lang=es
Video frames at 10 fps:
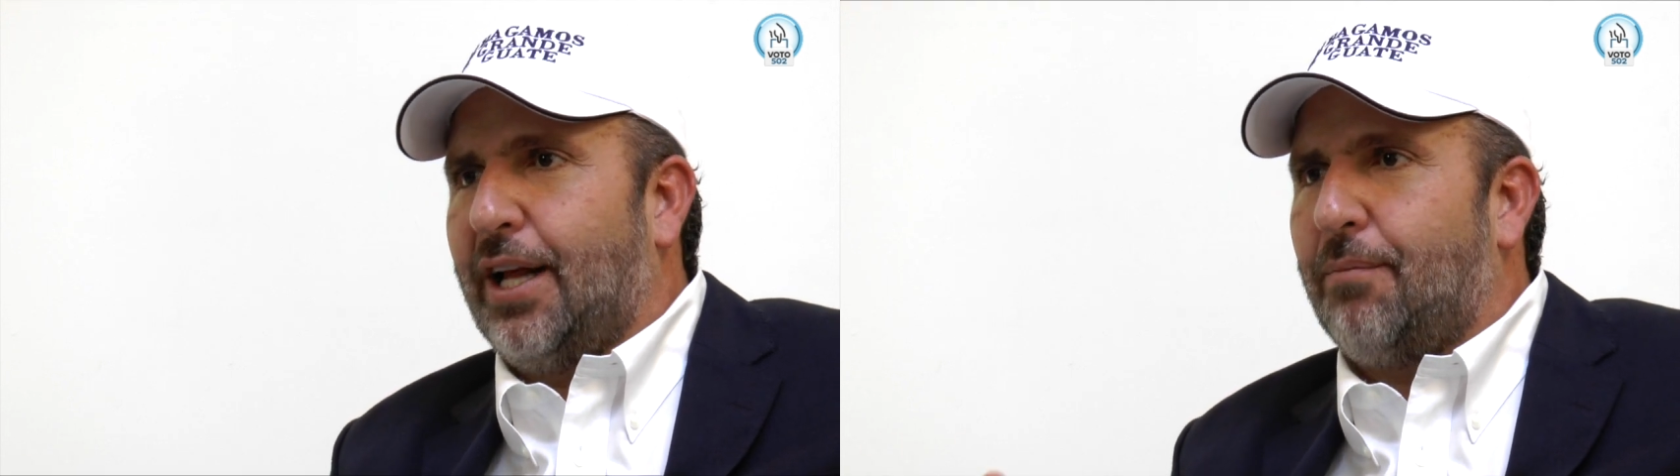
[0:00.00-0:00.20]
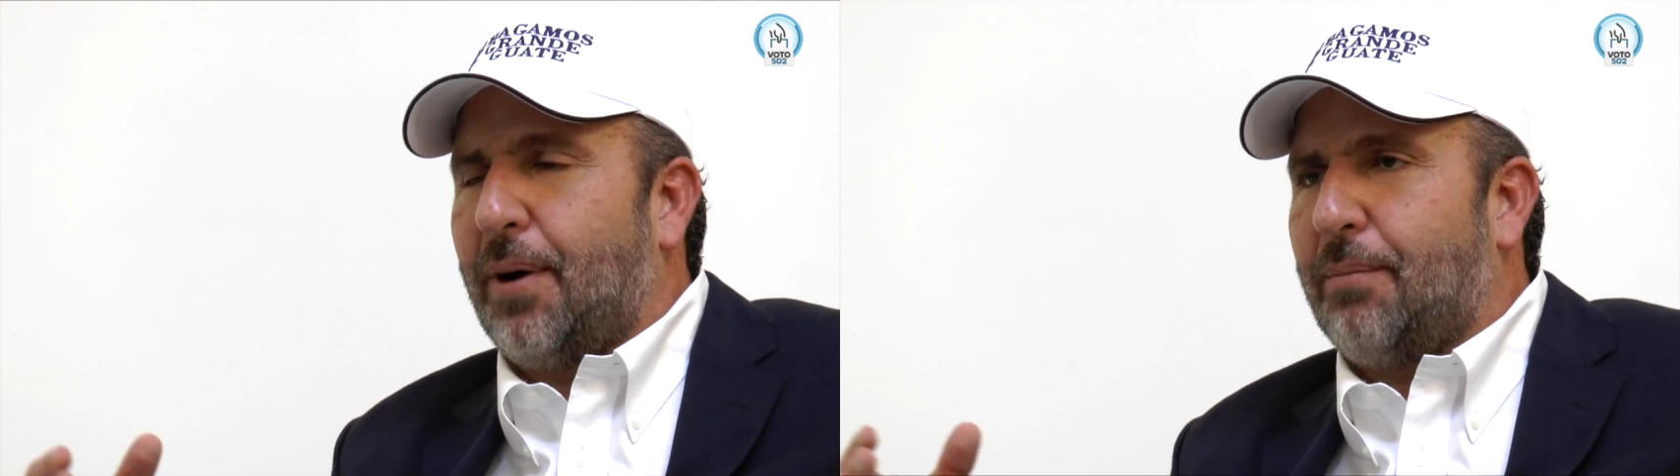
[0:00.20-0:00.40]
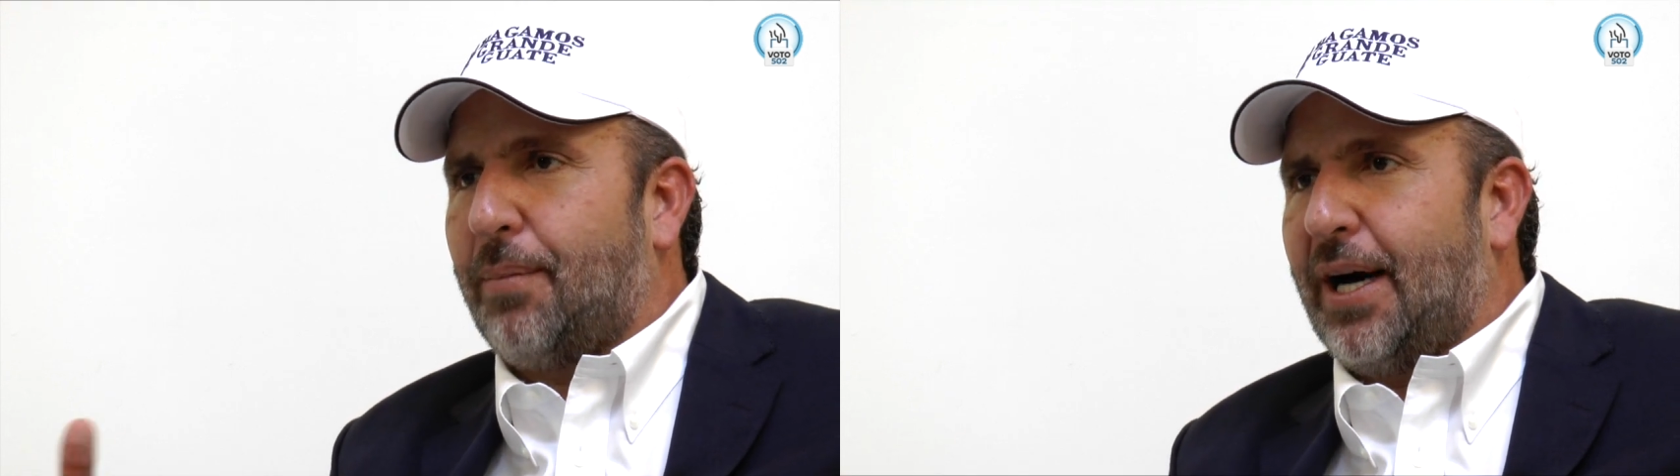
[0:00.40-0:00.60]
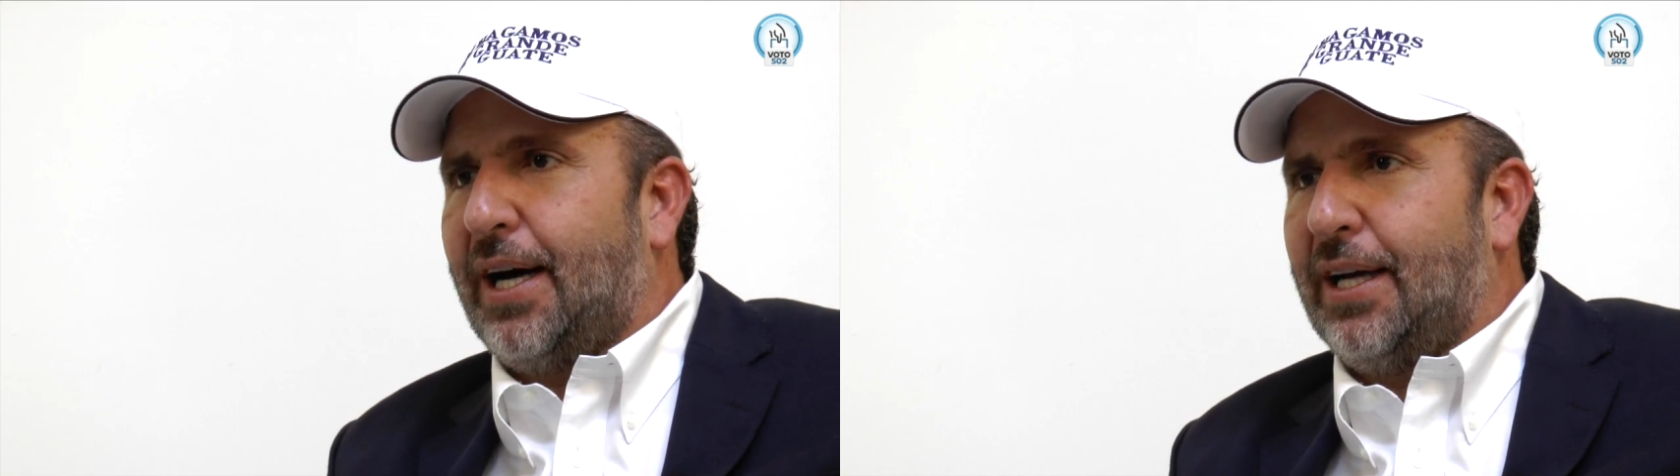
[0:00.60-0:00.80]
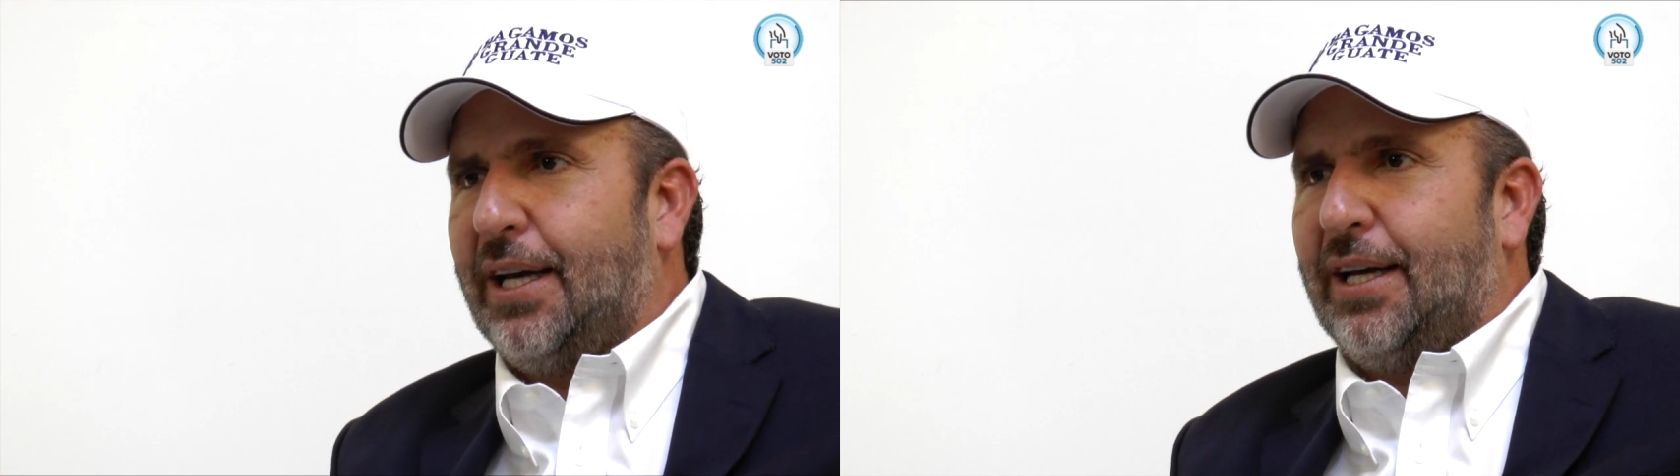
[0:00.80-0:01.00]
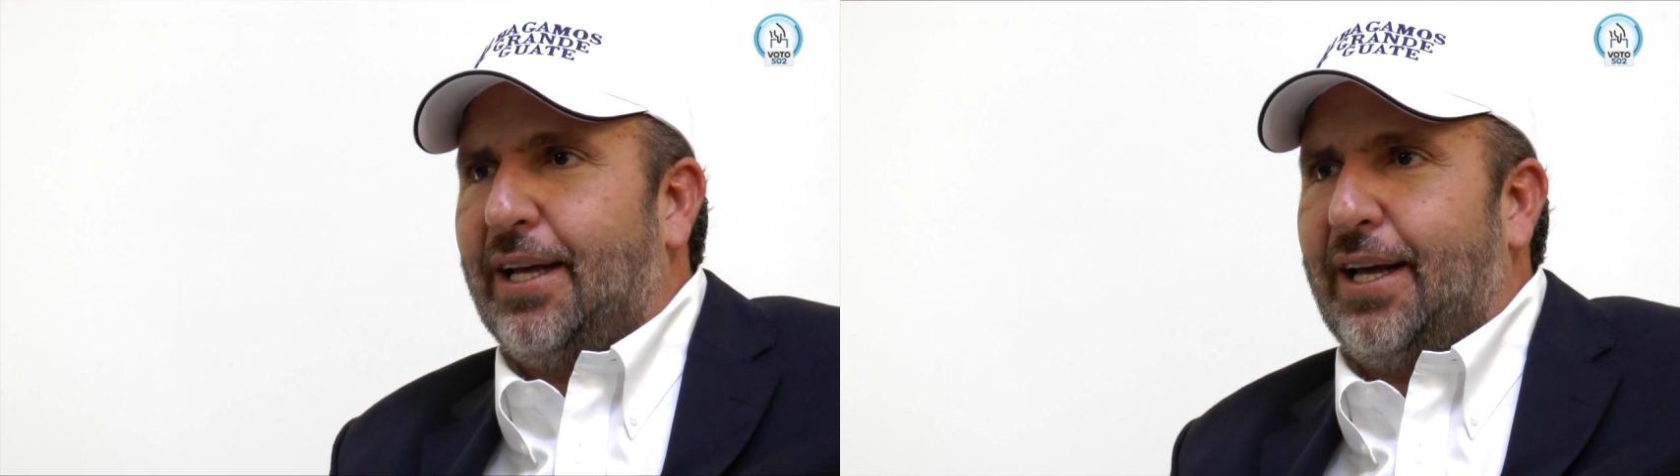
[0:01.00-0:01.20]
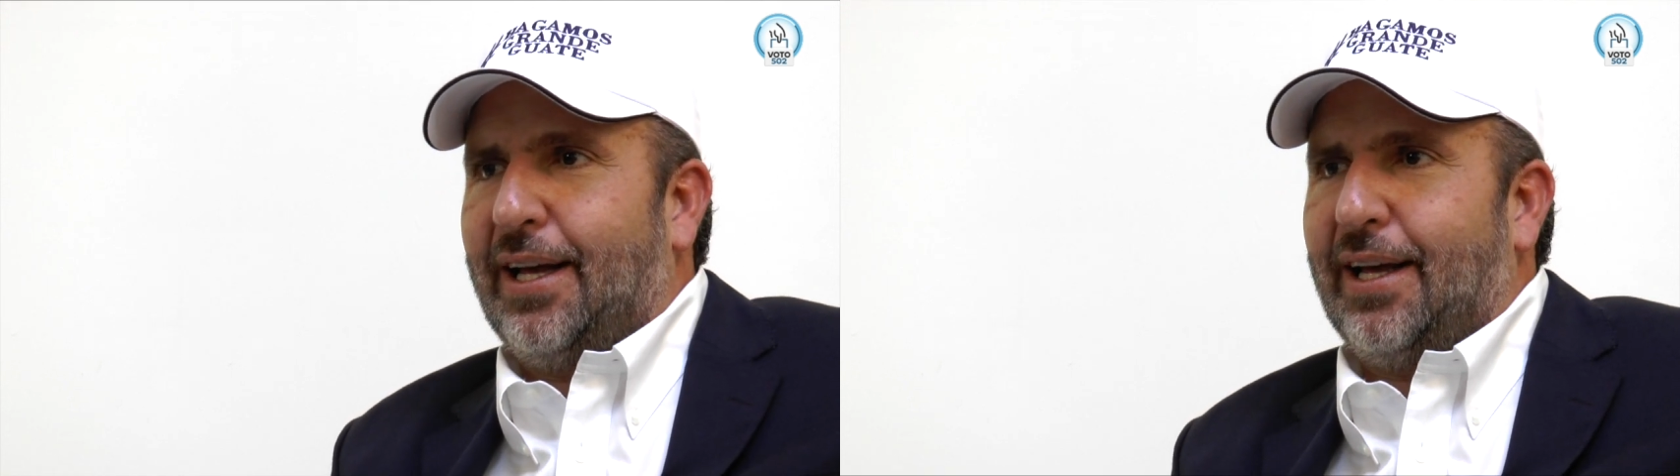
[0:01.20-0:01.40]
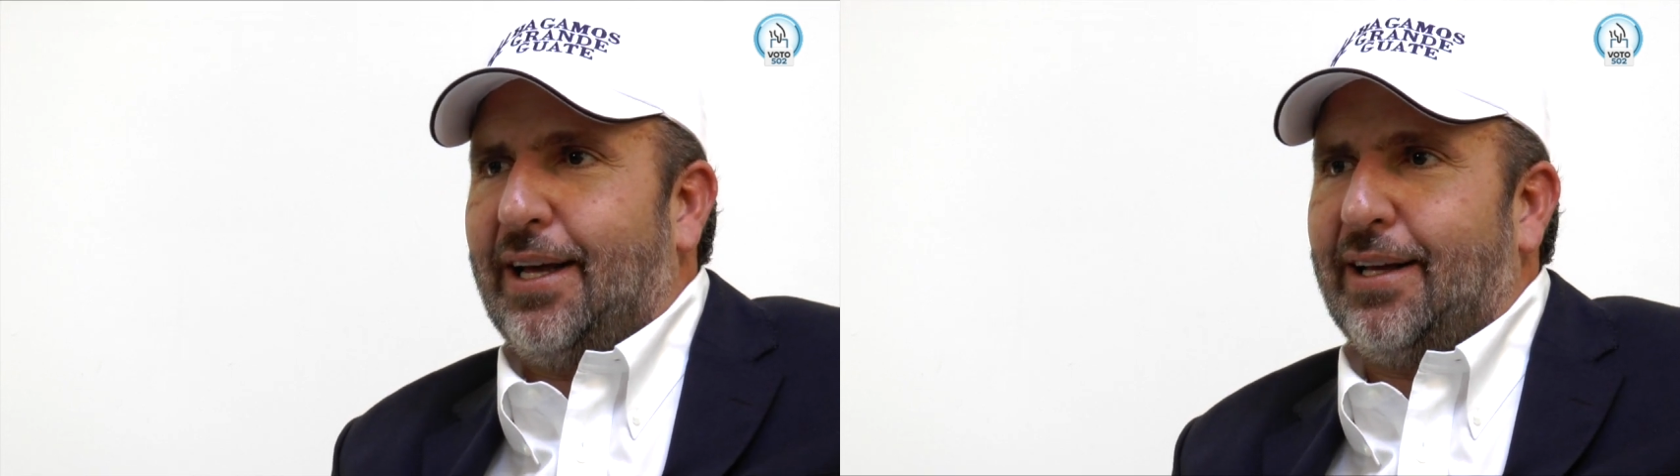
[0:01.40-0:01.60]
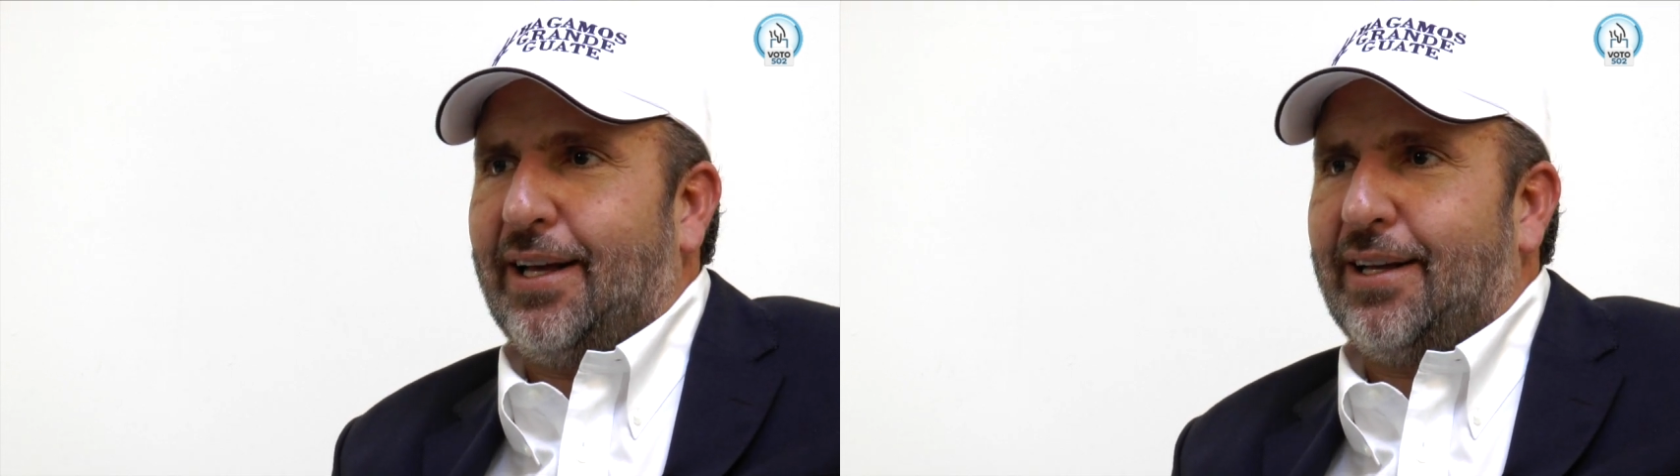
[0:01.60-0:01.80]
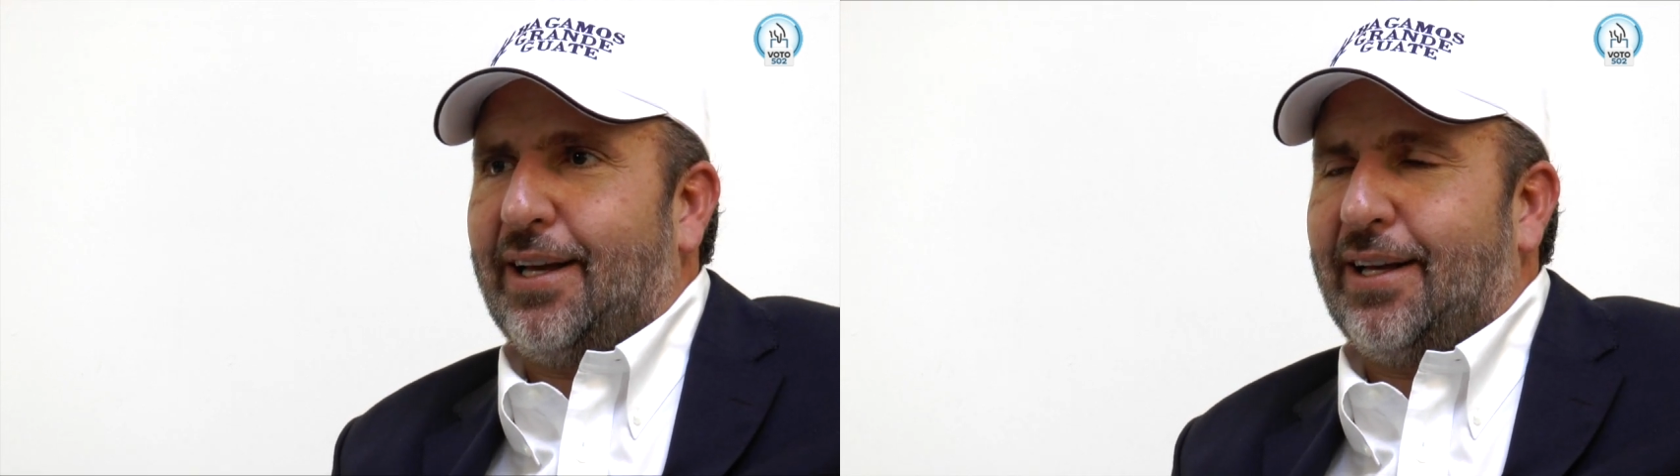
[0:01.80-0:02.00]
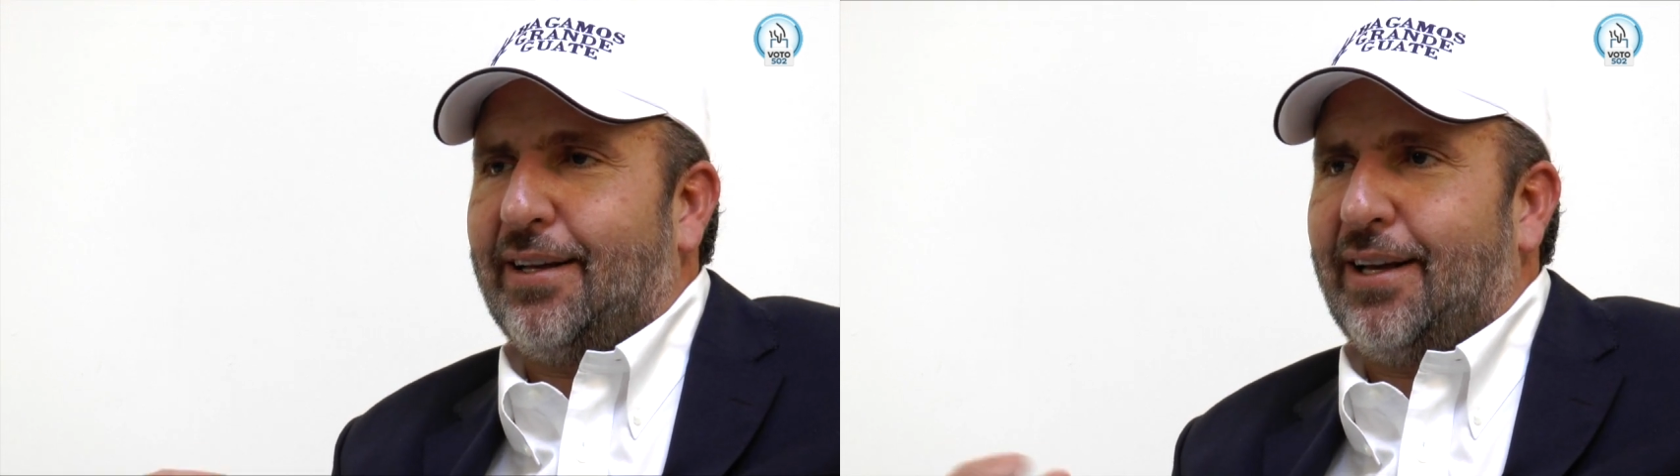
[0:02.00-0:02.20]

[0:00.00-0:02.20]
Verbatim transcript: del papá eh,